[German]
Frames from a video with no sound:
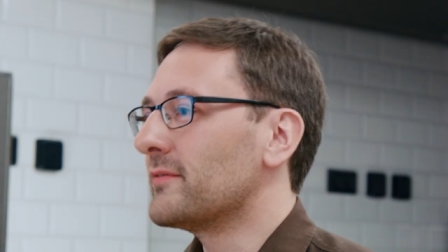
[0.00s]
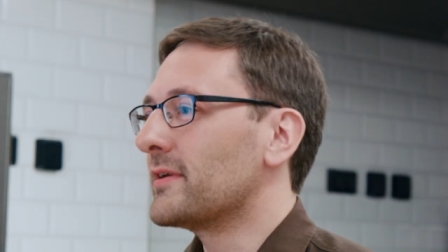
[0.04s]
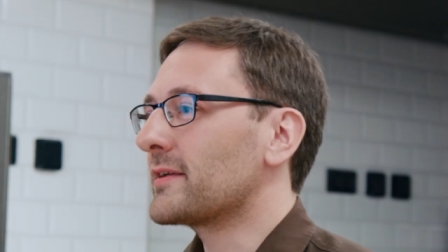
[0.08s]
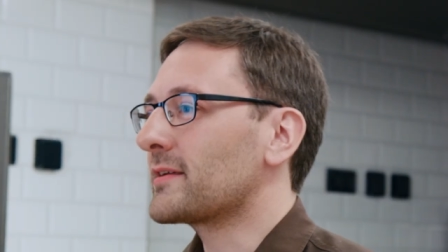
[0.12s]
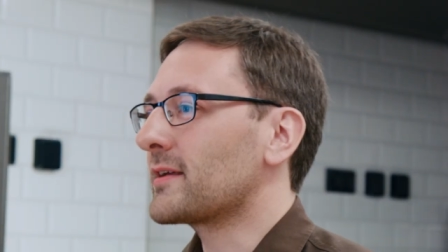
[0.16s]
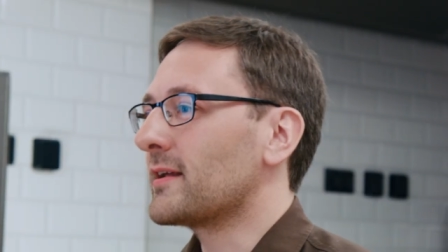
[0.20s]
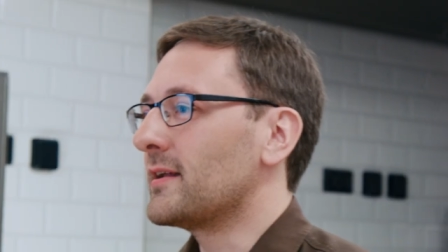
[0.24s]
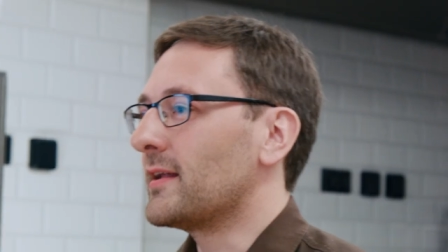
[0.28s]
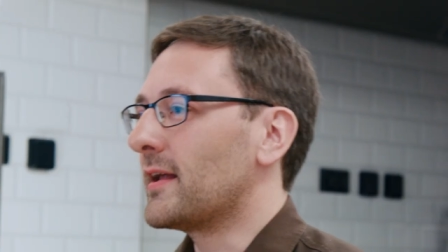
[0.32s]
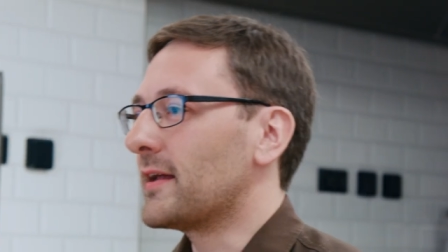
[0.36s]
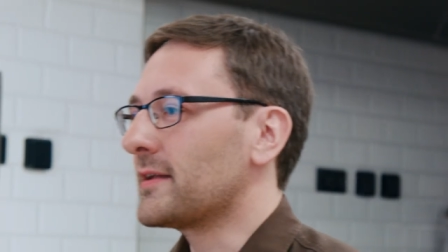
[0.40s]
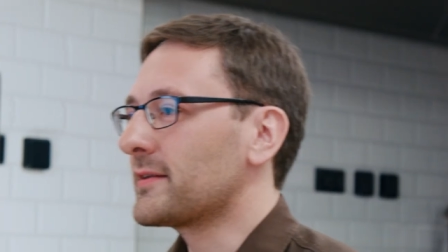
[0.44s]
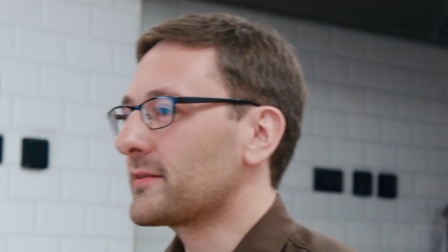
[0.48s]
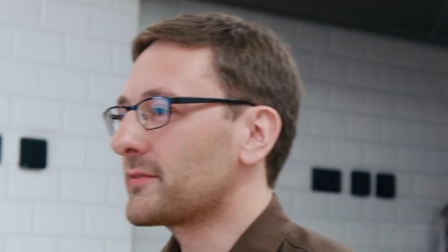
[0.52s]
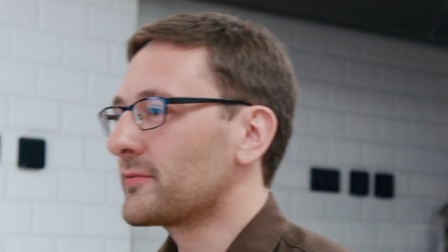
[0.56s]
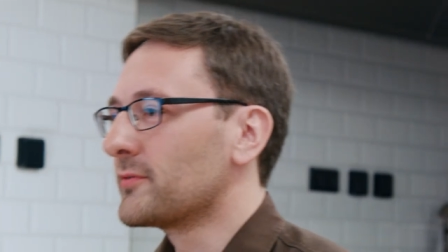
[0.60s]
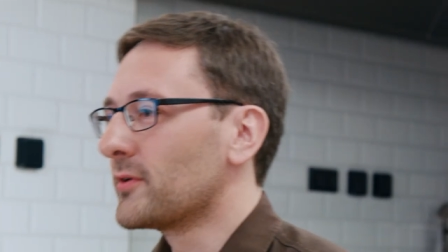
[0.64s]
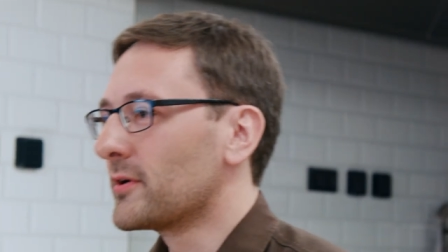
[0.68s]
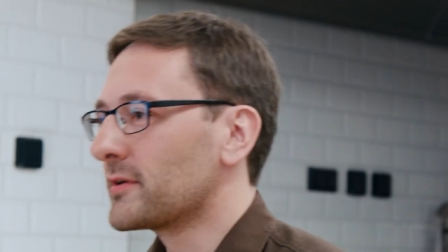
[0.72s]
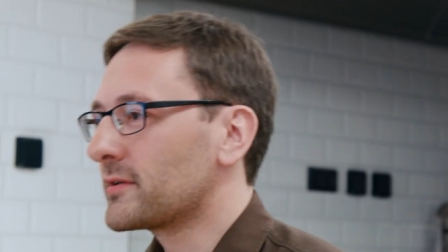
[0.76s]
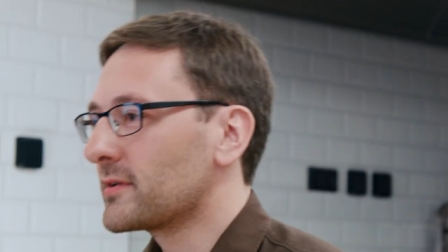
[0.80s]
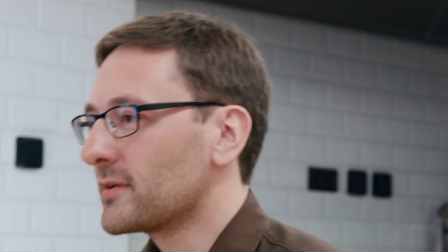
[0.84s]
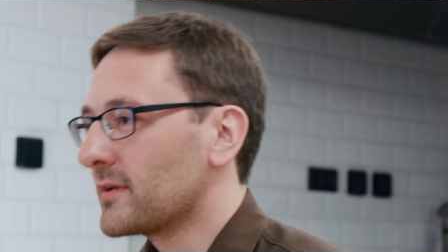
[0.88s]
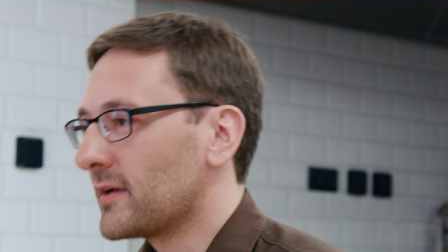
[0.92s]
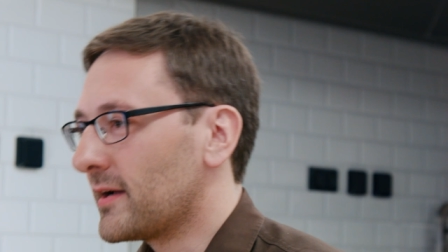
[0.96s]
welcher
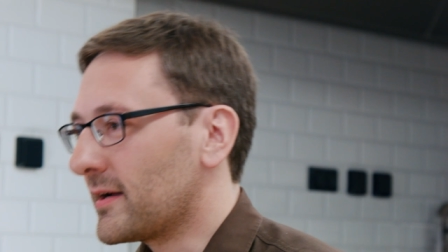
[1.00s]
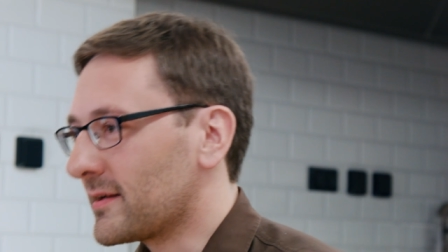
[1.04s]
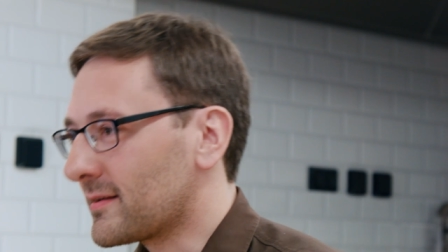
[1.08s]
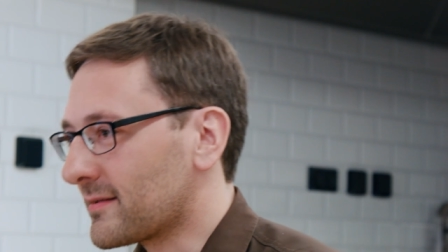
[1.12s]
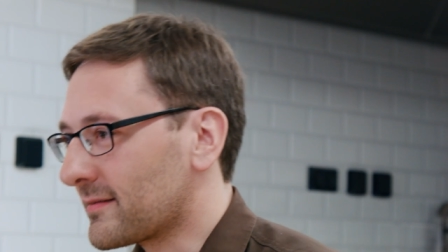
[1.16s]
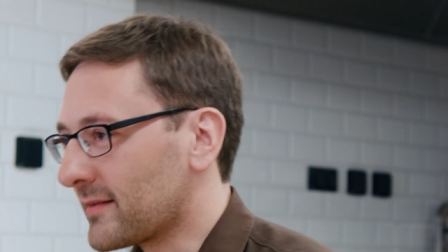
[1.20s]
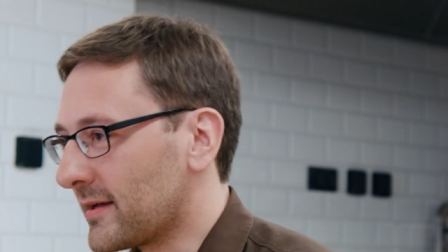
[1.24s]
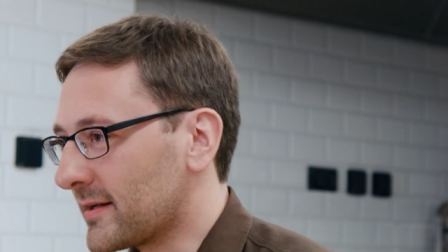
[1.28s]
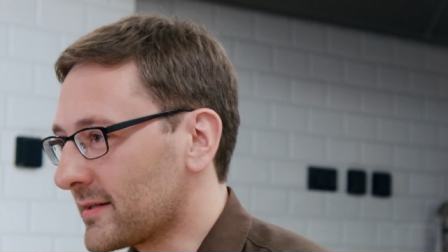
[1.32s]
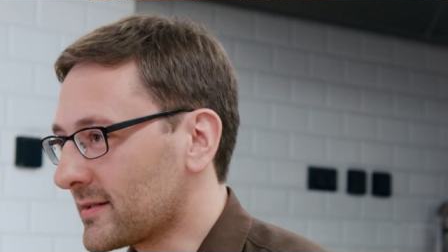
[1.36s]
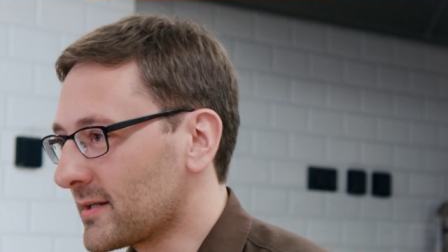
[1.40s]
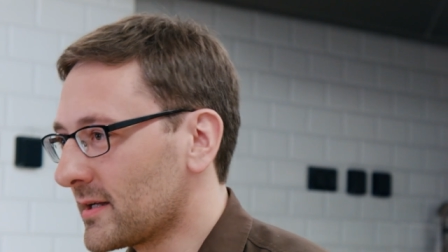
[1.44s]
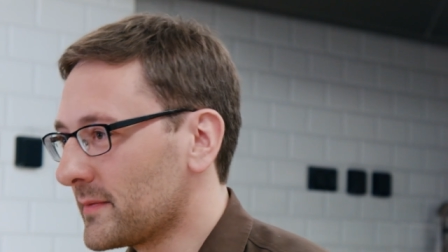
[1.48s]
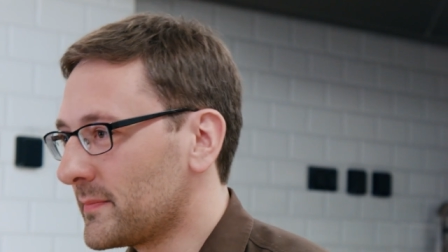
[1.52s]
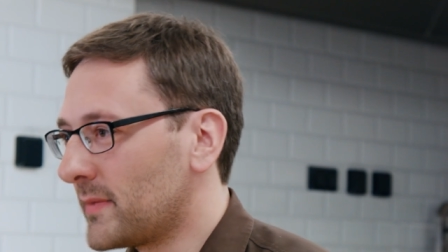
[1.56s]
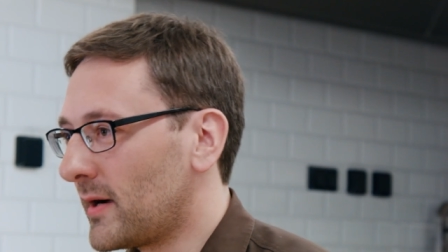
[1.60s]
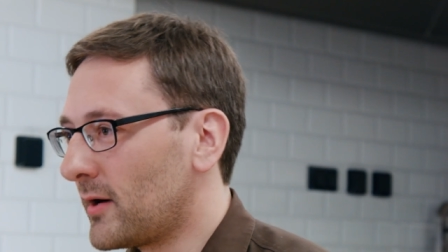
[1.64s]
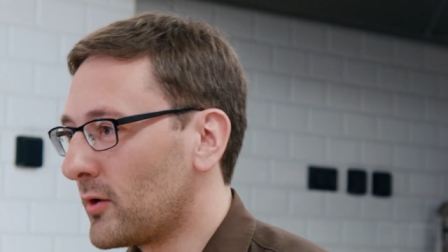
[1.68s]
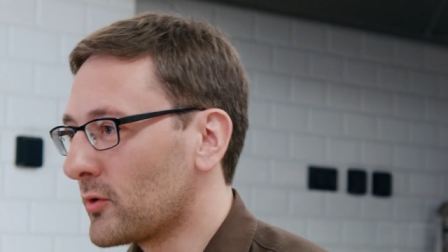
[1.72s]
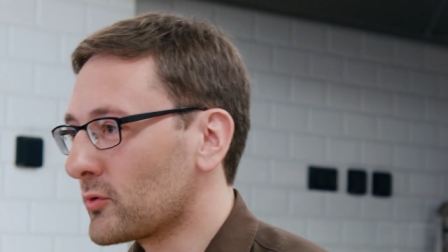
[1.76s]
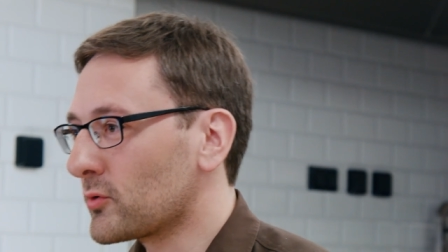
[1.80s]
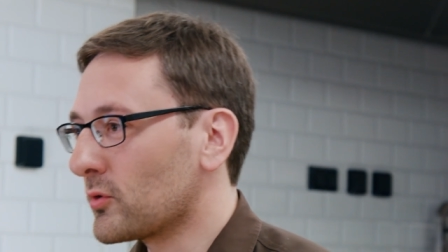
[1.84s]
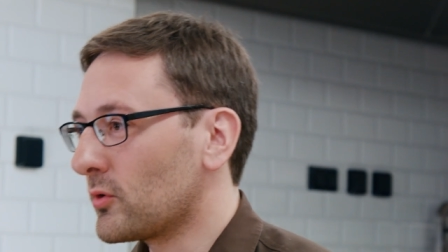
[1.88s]
Landwirt hat es angebaut